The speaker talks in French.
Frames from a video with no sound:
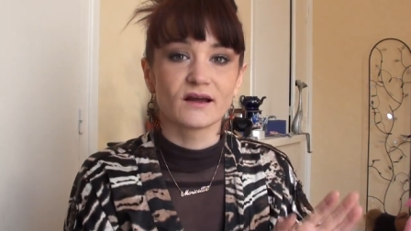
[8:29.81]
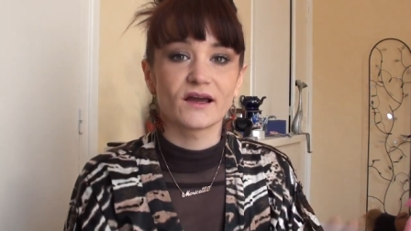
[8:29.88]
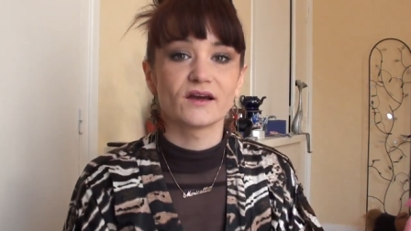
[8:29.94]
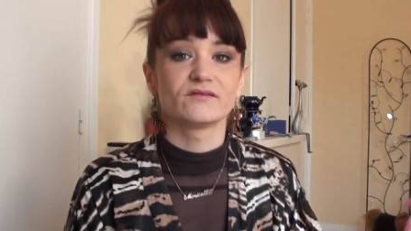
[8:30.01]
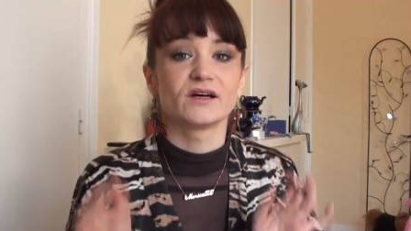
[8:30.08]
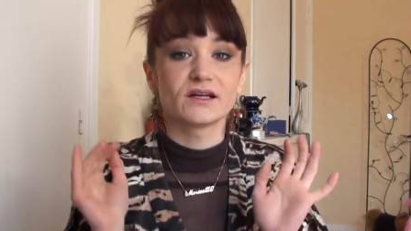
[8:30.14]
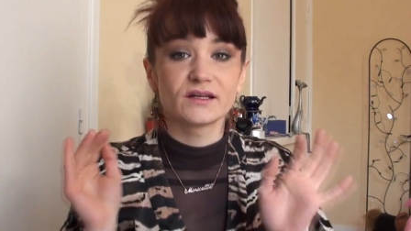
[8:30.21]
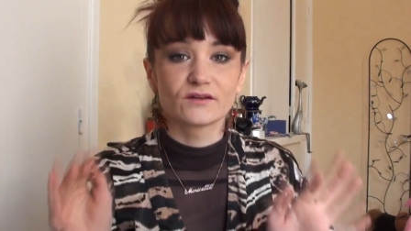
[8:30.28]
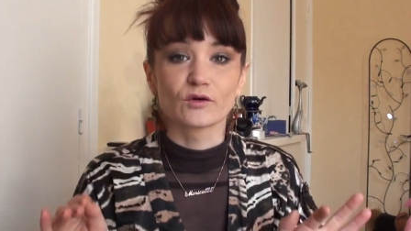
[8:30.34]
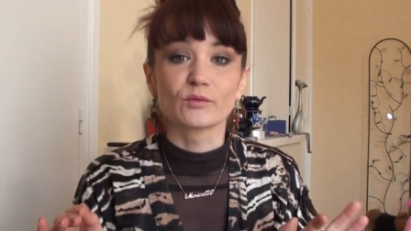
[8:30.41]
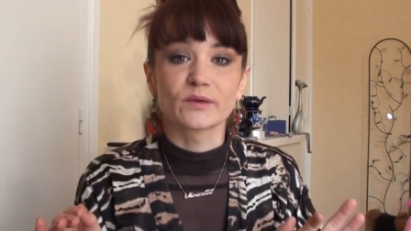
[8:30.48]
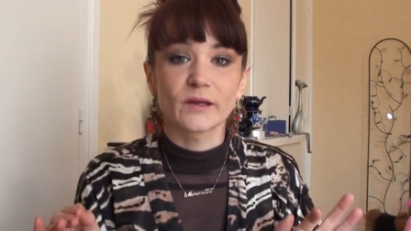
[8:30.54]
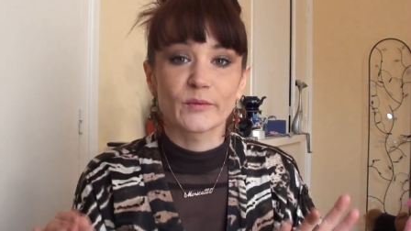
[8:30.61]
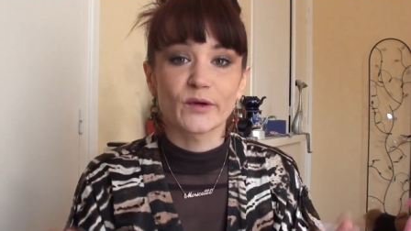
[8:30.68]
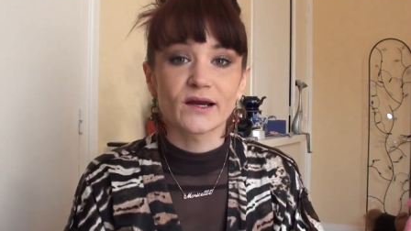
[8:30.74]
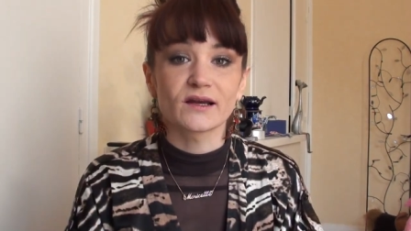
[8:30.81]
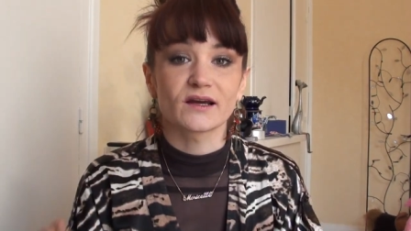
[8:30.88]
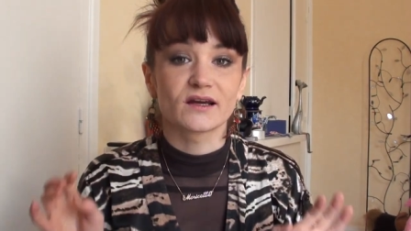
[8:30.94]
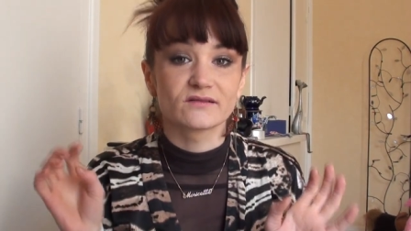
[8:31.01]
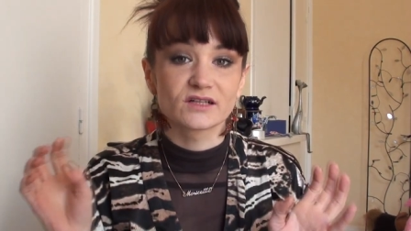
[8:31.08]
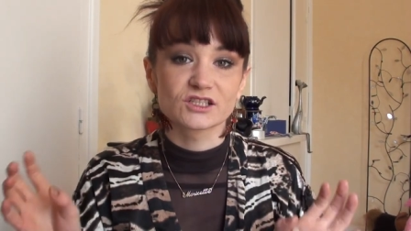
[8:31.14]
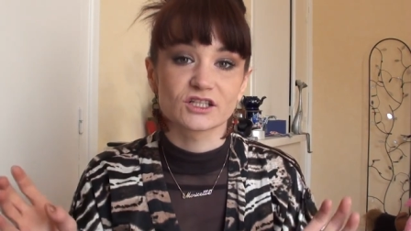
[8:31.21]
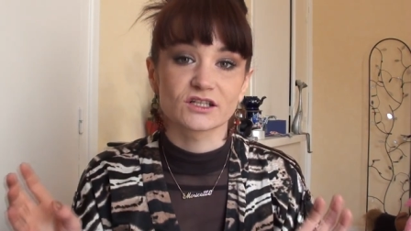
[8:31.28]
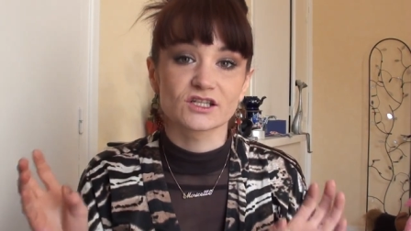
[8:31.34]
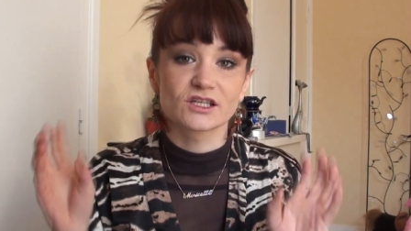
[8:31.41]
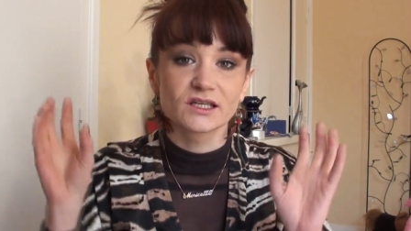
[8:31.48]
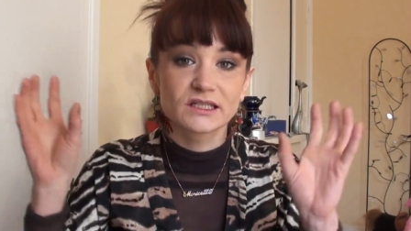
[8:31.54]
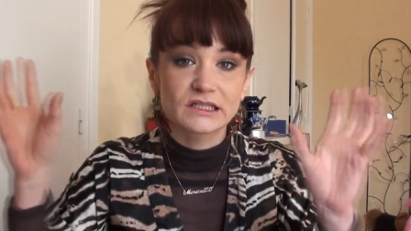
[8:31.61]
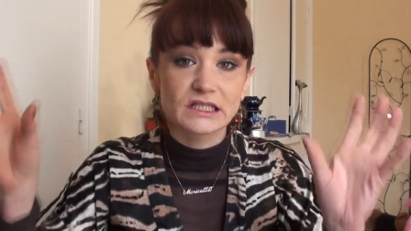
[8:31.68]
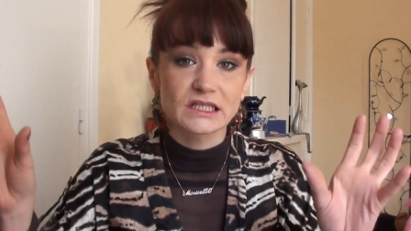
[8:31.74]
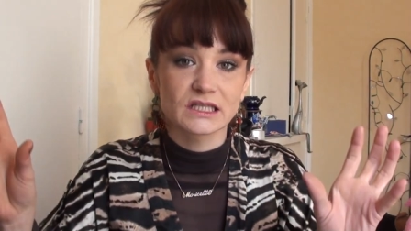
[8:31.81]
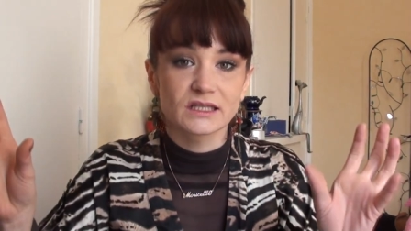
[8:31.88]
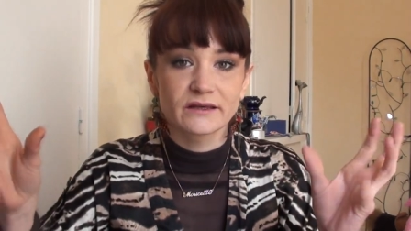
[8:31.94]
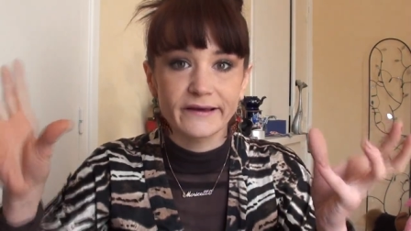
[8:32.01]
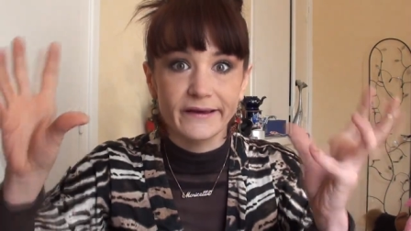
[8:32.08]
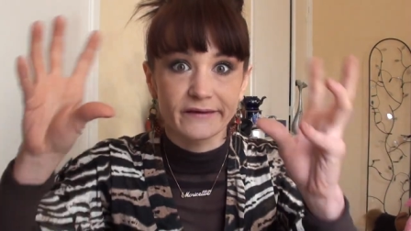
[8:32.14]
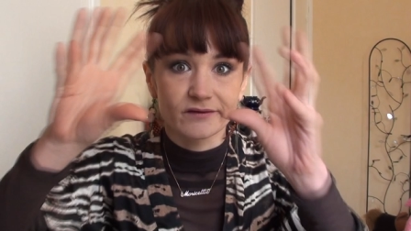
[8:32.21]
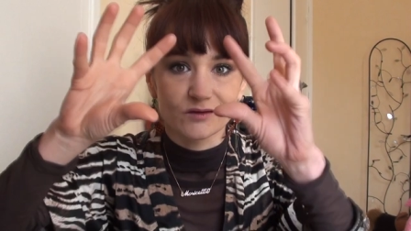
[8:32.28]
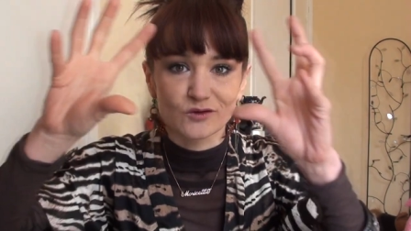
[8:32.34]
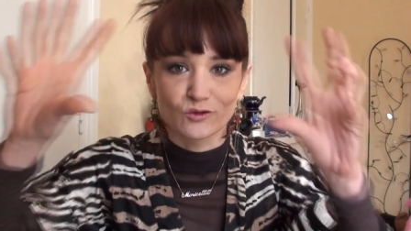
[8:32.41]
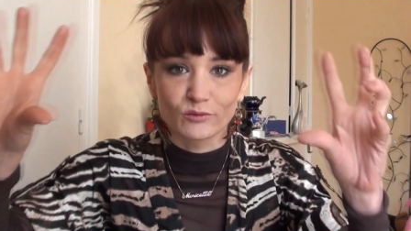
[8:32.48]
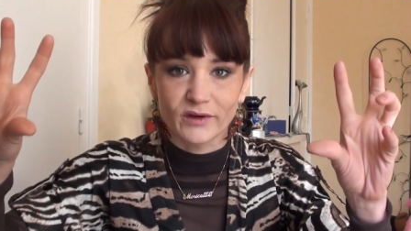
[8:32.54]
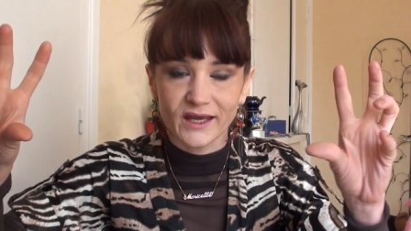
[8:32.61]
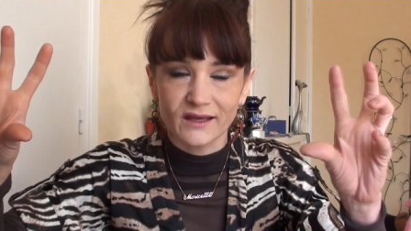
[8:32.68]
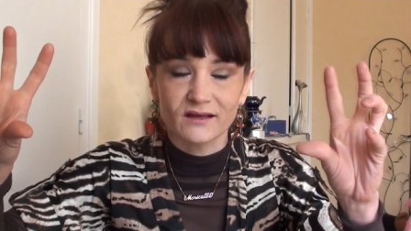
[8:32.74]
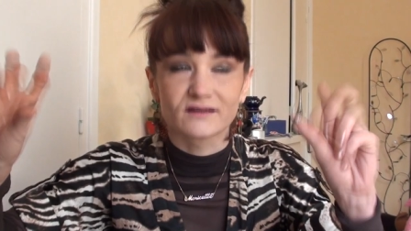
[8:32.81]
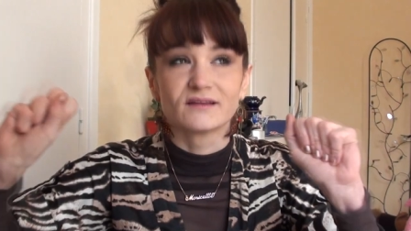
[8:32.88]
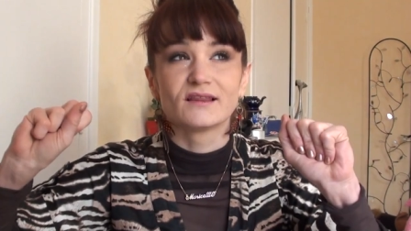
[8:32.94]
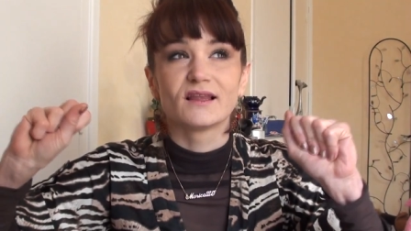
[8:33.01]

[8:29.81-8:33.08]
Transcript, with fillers: elle va aller dans PayPal, elle va chercher qui est ce mail,